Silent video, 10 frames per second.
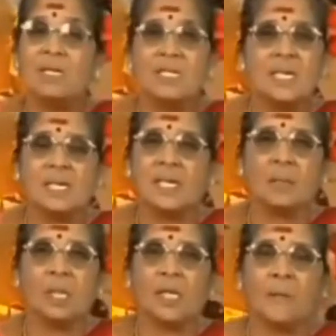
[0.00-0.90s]
மகிழ்ச்சியா
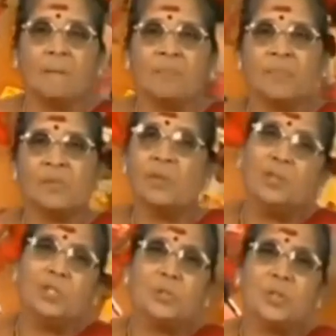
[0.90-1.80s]
இருக்கு நமக்கு
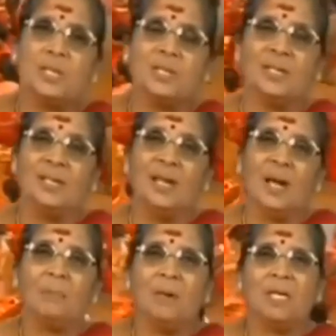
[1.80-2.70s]
இன்னொருத்தர் சொல்றாரு
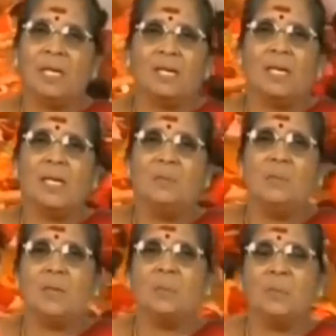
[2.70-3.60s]
அம்மா எனக்கு
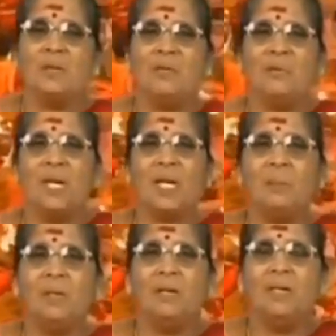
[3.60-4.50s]
இனிமே மறுபிறவி
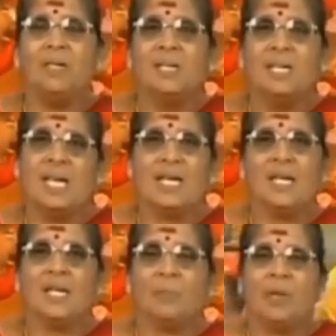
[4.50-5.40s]
வேண்டாமா
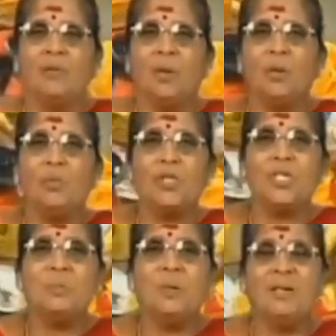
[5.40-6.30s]
என்னை இந்த பிறவியோட
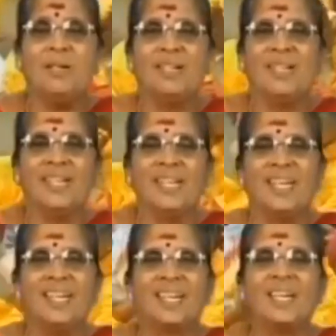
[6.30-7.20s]
முடிச்சிருமா
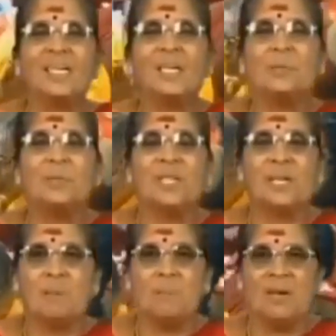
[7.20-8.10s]
என்று கேட்கிற
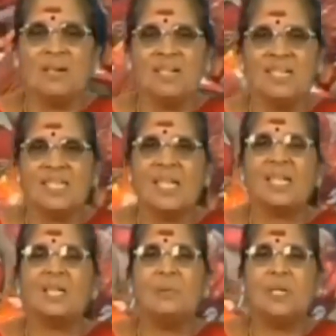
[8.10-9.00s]
பொழுது அம்மா
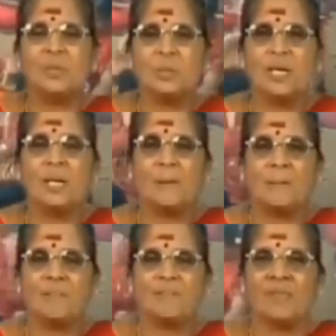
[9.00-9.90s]
சிரித்தபடி
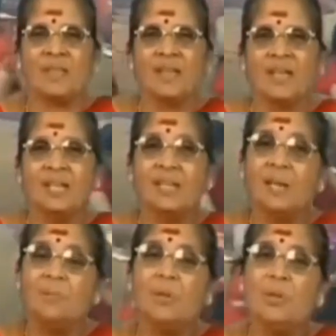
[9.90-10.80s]
சொன்னாலும்
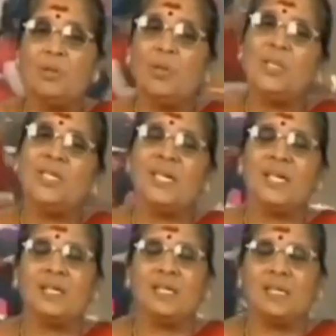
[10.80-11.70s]
தினந்தோறும் நூற்றி
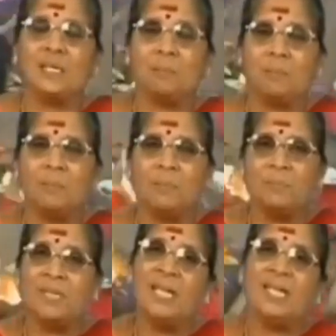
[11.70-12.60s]
எடுத்து
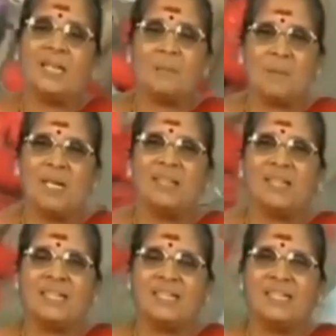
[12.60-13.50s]
மந்திரத்தை
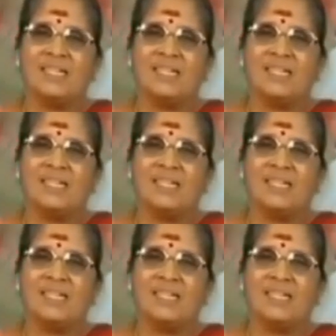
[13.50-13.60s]
படித்து